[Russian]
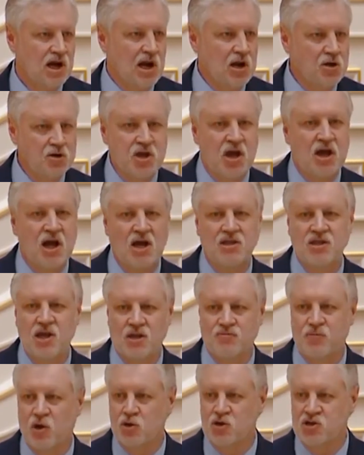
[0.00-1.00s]
Люди
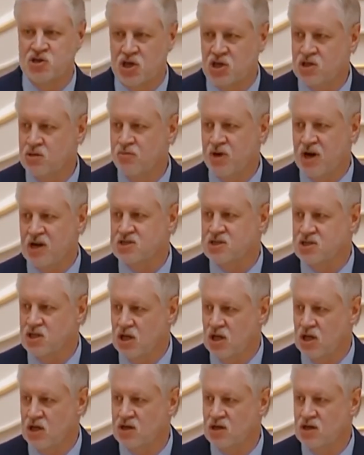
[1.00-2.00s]
хотят получить
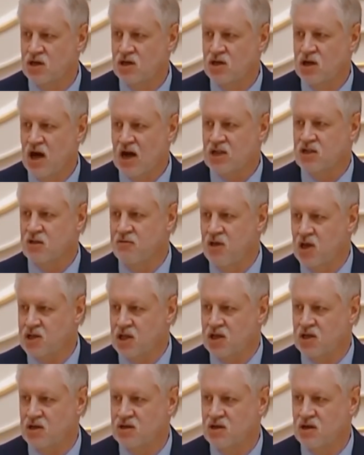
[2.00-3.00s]
простые
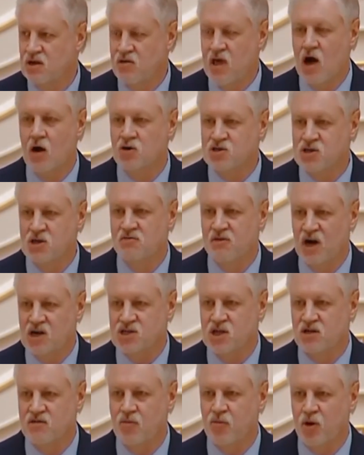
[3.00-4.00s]
ответы на очень
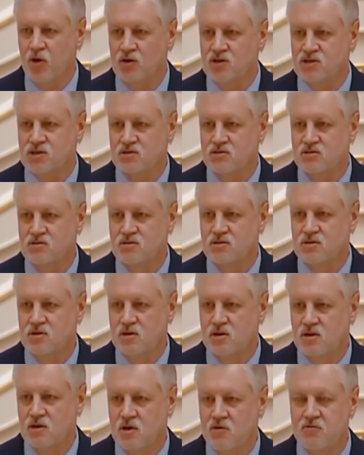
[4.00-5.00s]
важные вопросы –
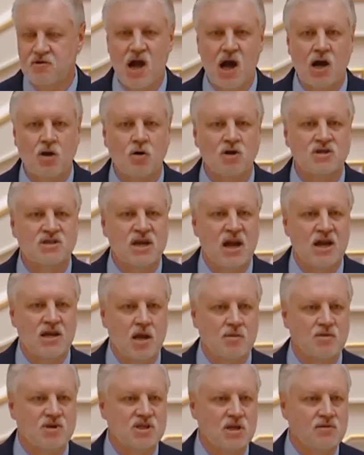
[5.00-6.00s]
в какой
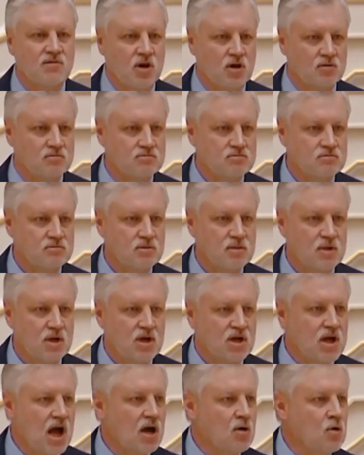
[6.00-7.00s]
стране мы живем,
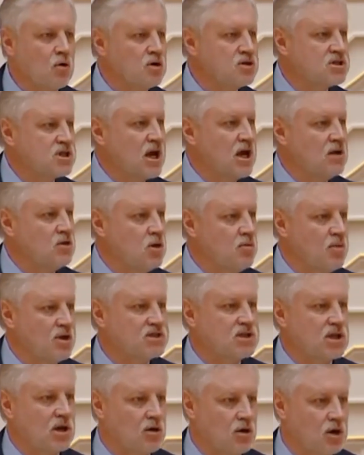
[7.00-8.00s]
какую страну
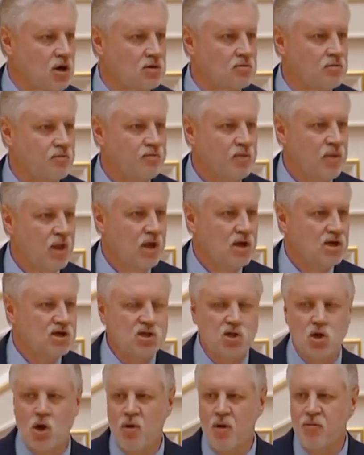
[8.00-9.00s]
мы строим,
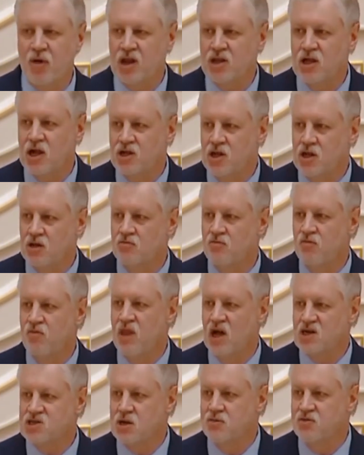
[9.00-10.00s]
что мы передадим
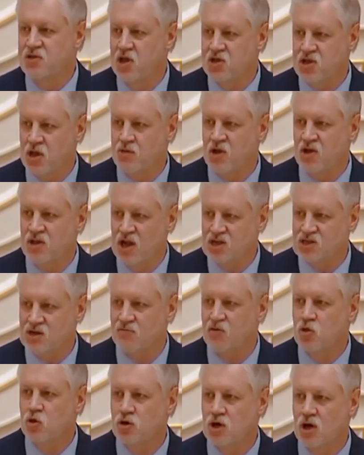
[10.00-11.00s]
нашим детям и
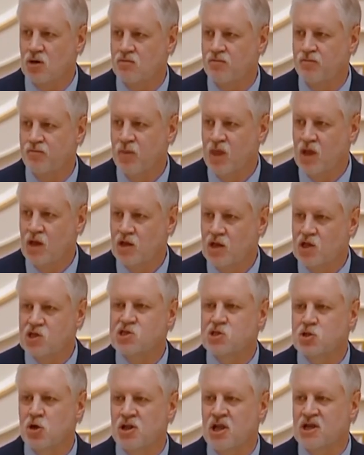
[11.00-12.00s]
нашим внукам,
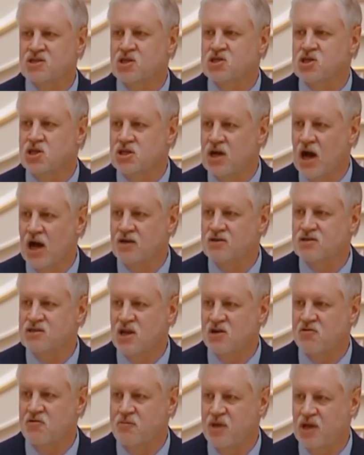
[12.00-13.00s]
и что нас ожидает
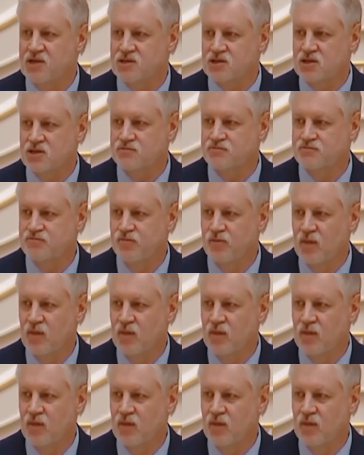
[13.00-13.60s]
всех вместе.